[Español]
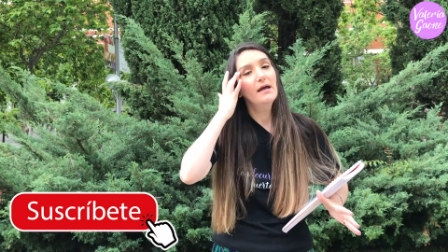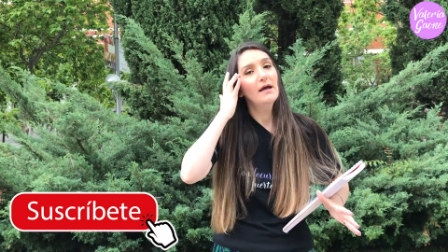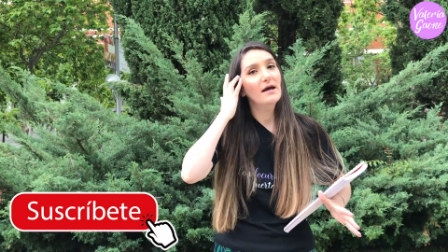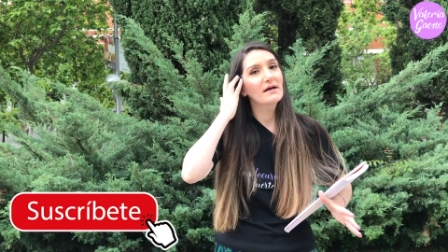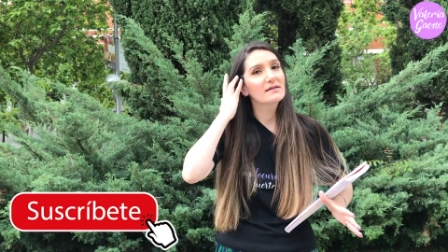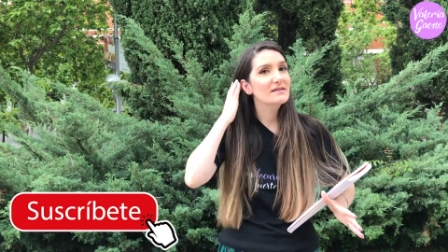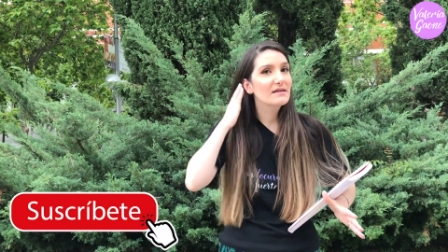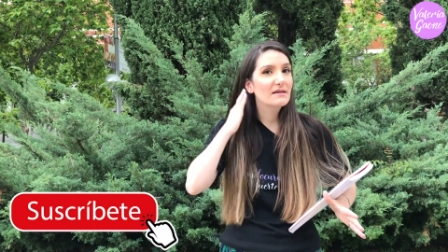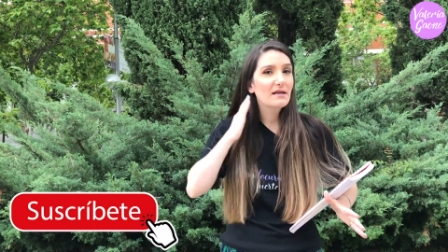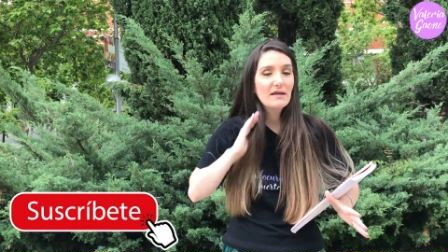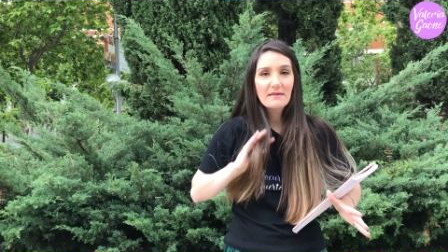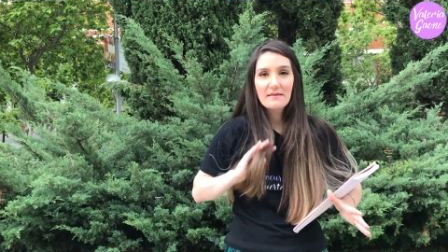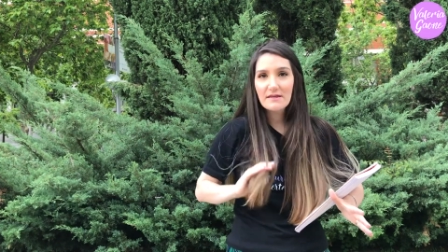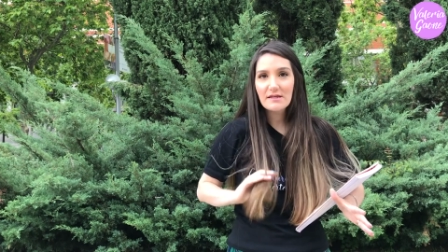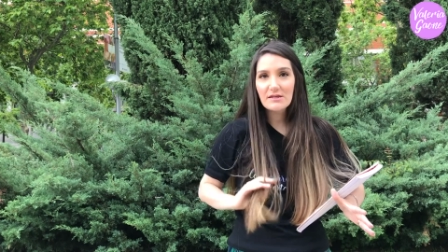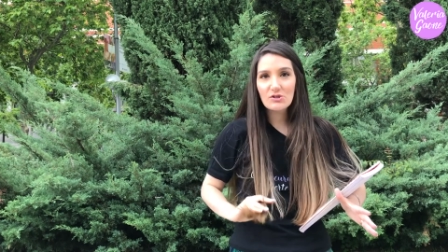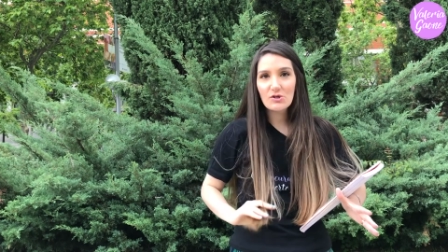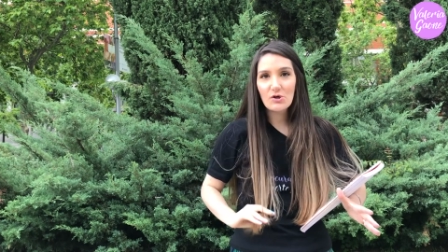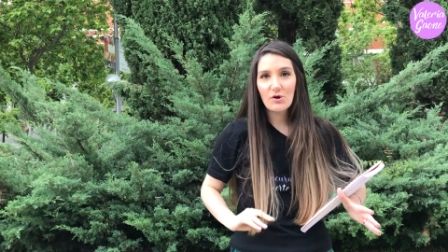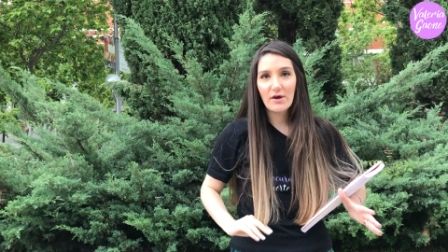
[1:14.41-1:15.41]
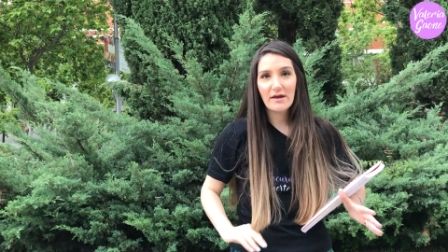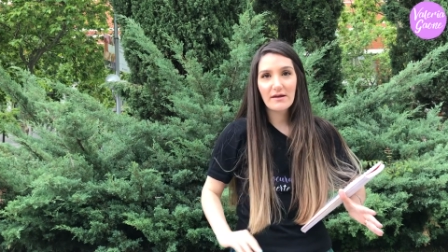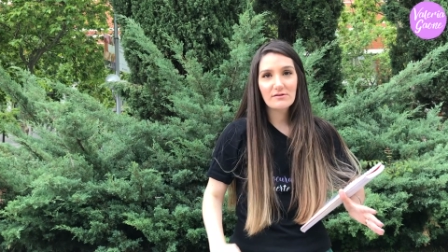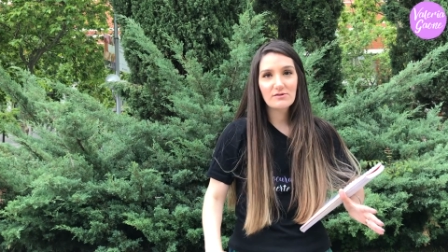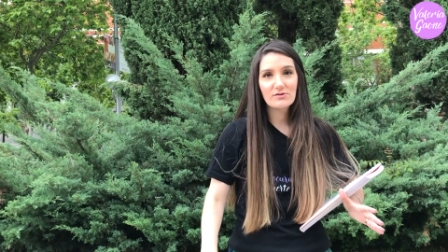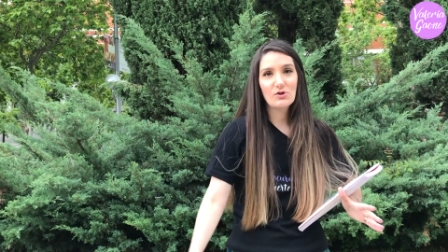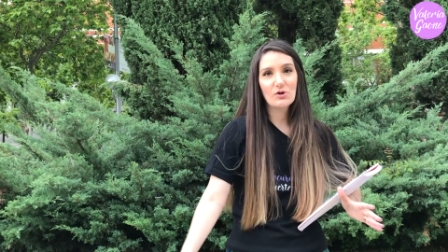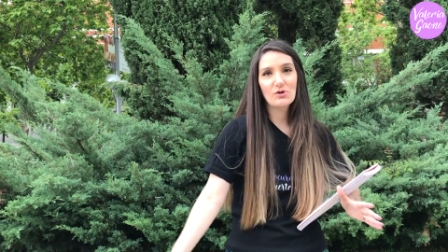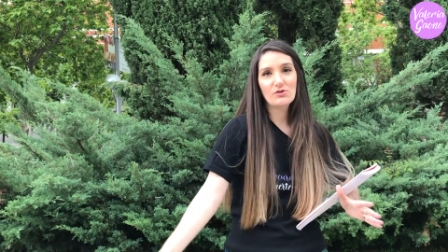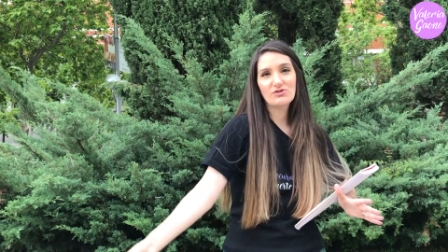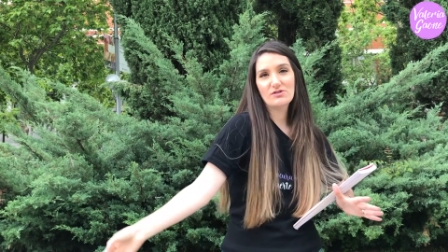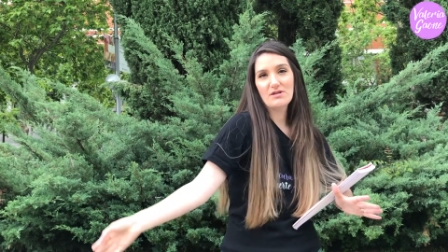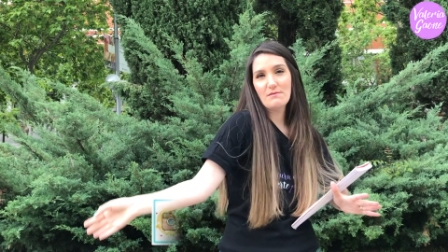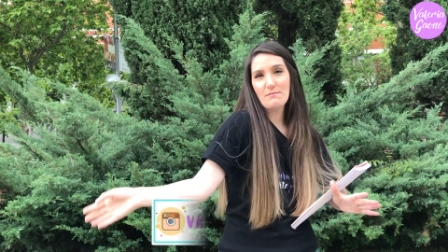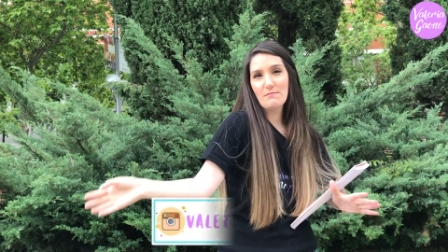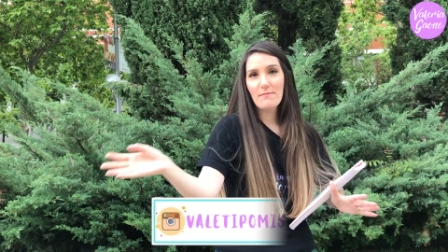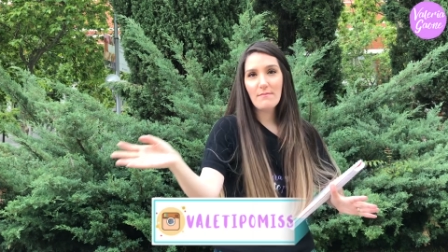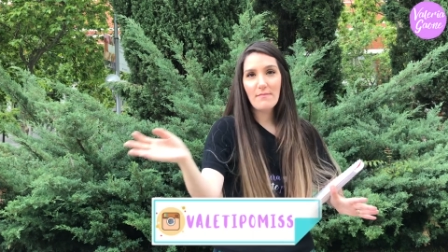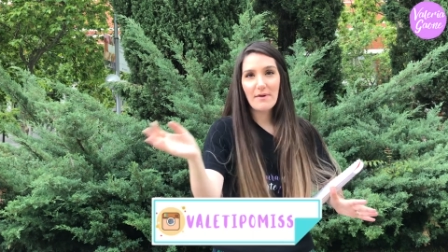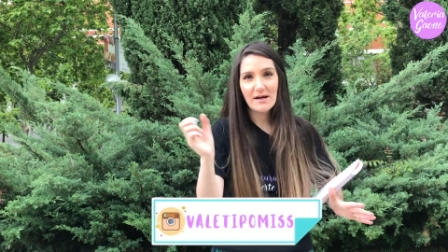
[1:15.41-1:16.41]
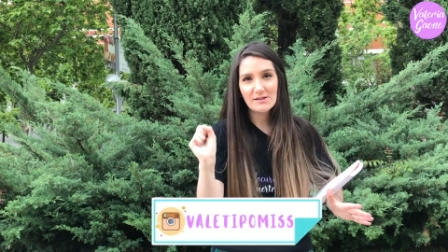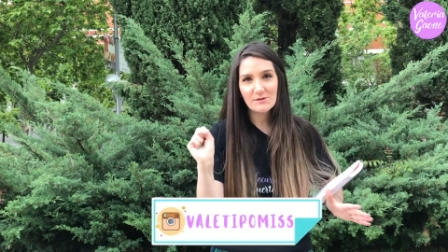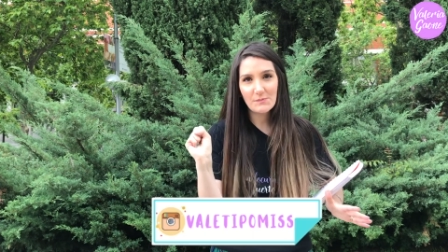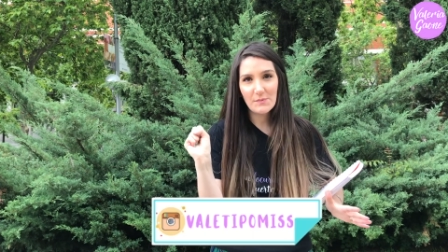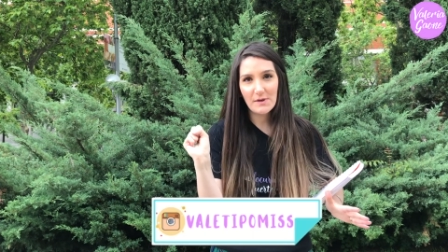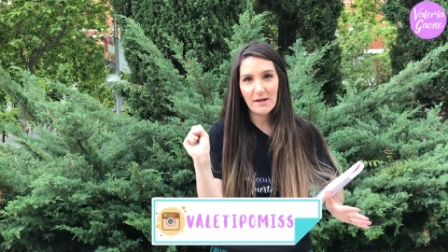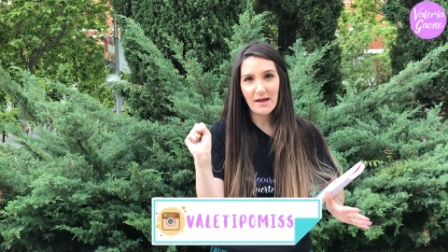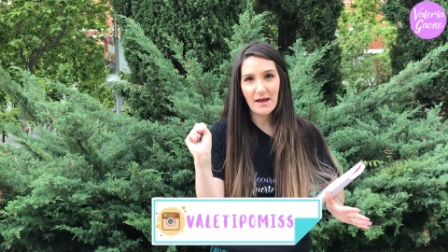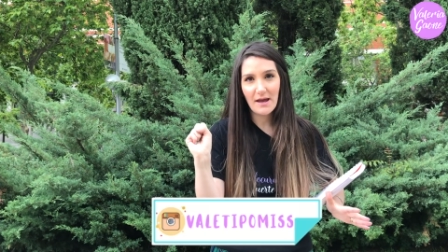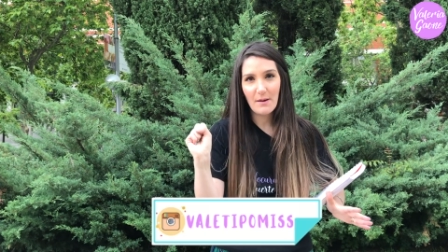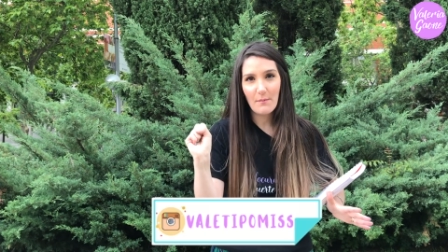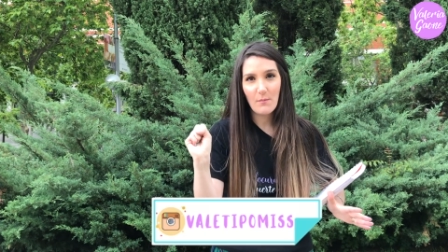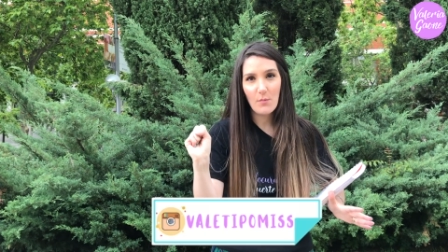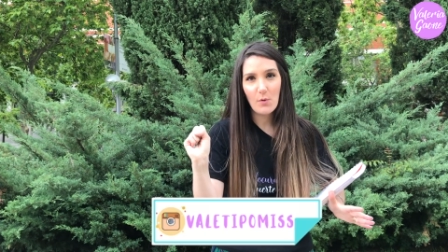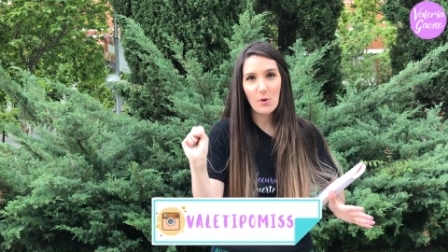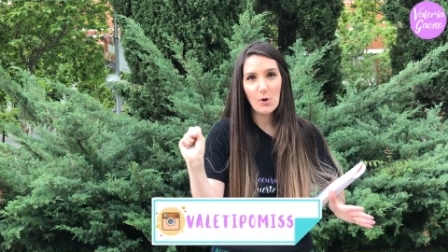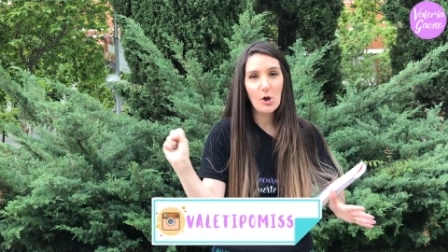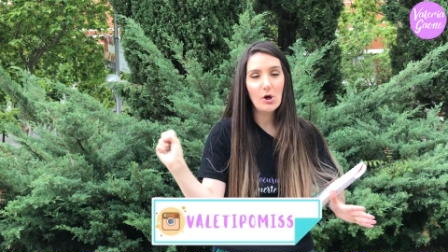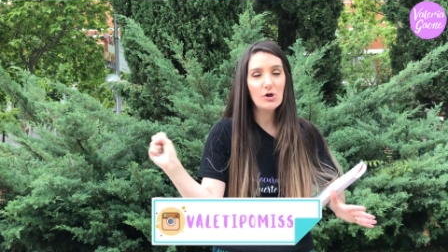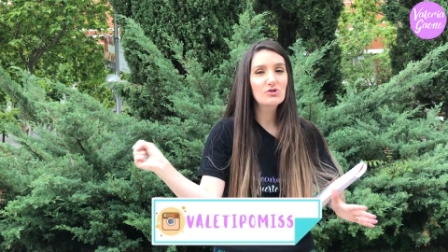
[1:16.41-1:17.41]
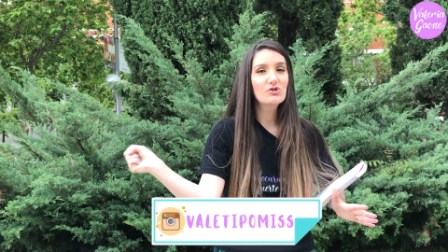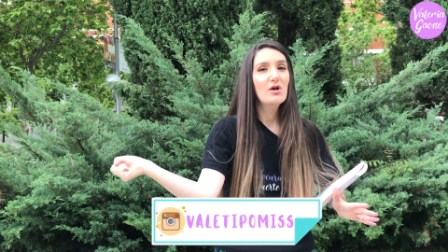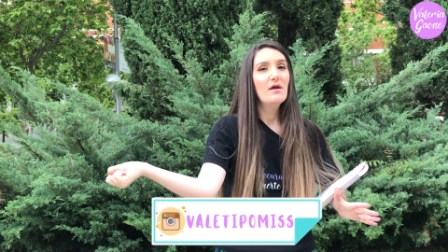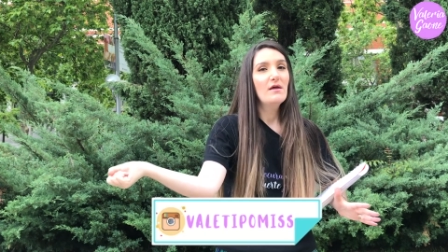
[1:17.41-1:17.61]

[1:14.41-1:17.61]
Así que dicho esto, sin más preámbulos,